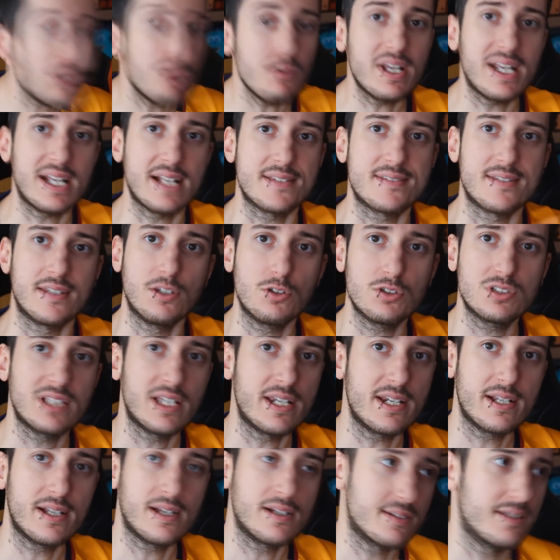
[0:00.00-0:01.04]
Mi devo incazzare, devo
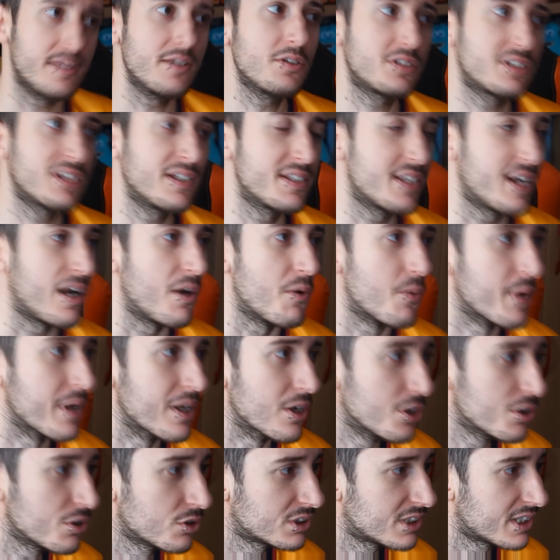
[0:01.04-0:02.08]
stare, devo stare
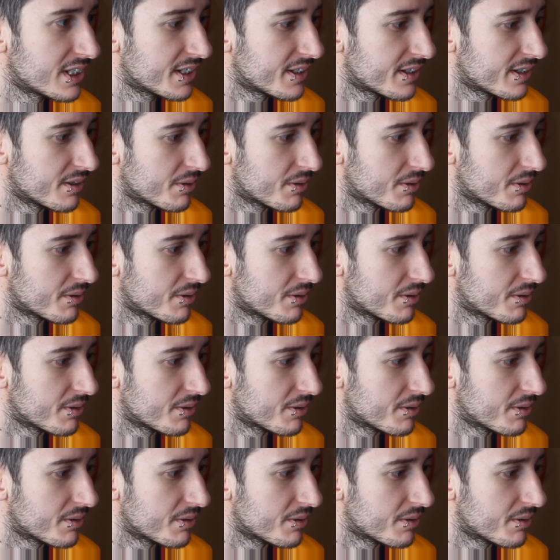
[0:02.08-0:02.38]
tranquillo, devo stare